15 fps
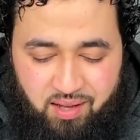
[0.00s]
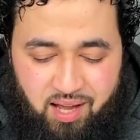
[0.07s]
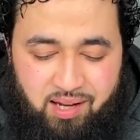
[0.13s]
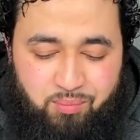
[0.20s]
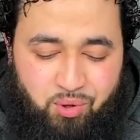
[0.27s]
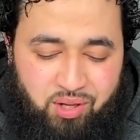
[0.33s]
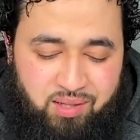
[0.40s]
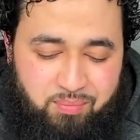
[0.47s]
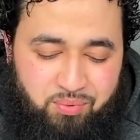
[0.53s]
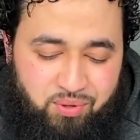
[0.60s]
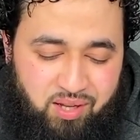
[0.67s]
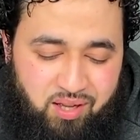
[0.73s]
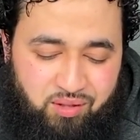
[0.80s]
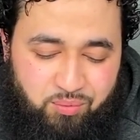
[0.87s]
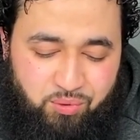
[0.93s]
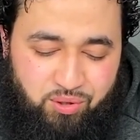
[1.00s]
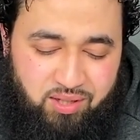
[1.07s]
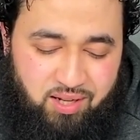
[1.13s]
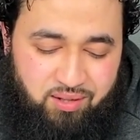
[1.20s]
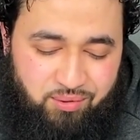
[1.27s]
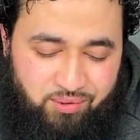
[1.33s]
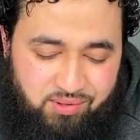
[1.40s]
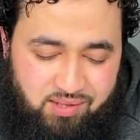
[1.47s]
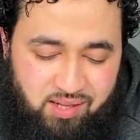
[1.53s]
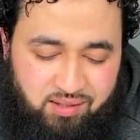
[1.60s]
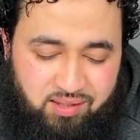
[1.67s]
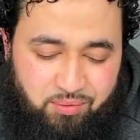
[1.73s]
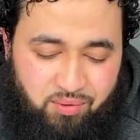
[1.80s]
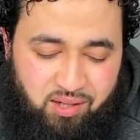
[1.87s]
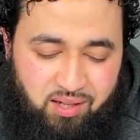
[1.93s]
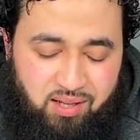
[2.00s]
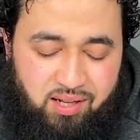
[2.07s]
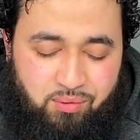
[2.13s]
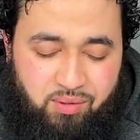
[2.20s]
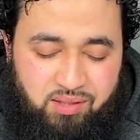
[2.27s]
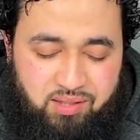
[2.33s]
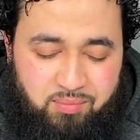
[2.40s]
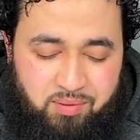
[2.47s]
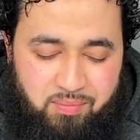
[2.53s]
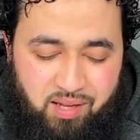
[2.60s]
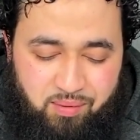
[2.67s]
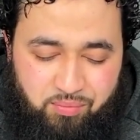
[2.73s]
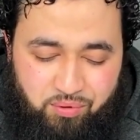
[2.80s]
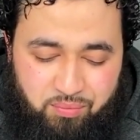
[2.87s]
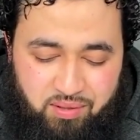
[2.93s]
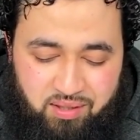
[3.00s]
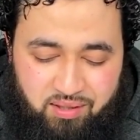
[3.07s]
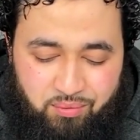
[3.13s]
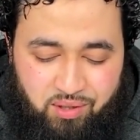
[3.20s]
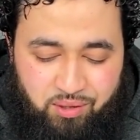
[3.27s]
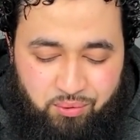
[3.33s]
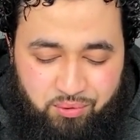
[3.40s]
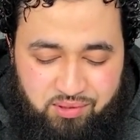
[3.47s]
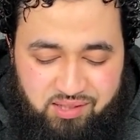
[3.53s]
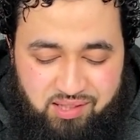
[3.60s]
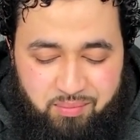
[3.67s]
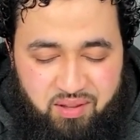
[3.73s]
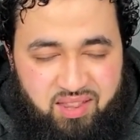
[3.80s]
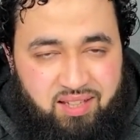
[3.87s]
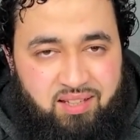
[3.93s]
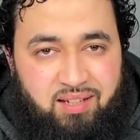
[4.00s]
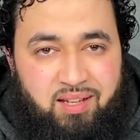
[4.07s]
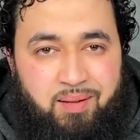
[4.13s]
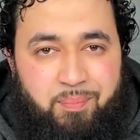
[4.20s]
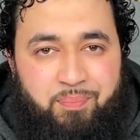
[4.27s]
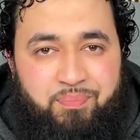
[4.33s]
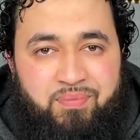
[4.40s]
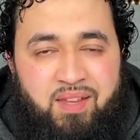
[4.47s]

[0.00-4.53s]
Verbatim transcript: Al-Muhibbu yahrubu ila al-Uzlati wal-Khalwati bi-Mahbubihi wal-Unsi bi-Dhikrihi.